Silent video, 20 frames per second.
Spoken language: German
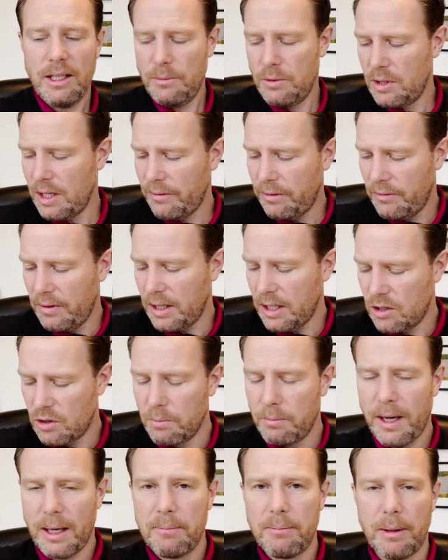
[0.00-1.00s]
nimmst du einfach wirklich
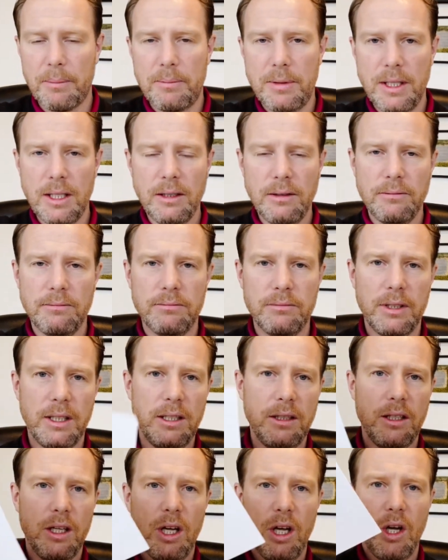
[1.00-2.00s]
so ein Blatt Papier
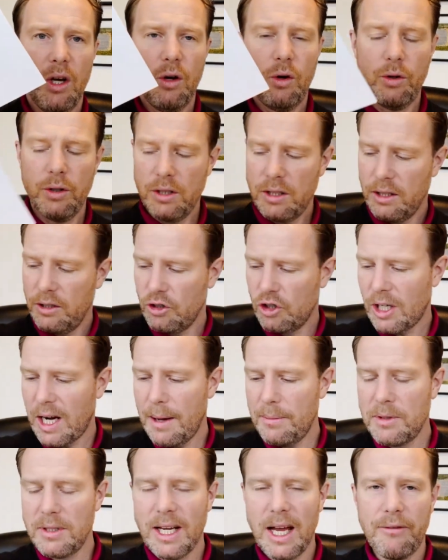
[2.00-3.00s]
ja, und
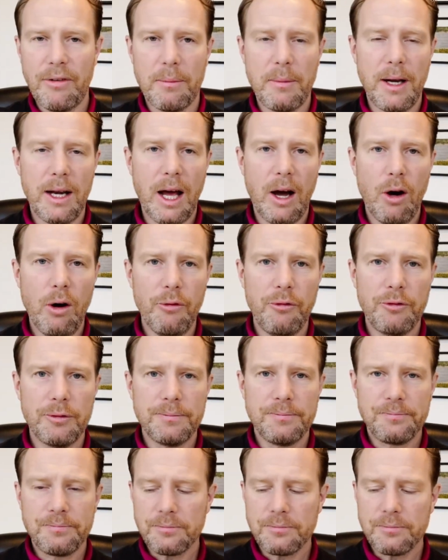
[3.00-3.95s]
schreibst dir einfach mal auf,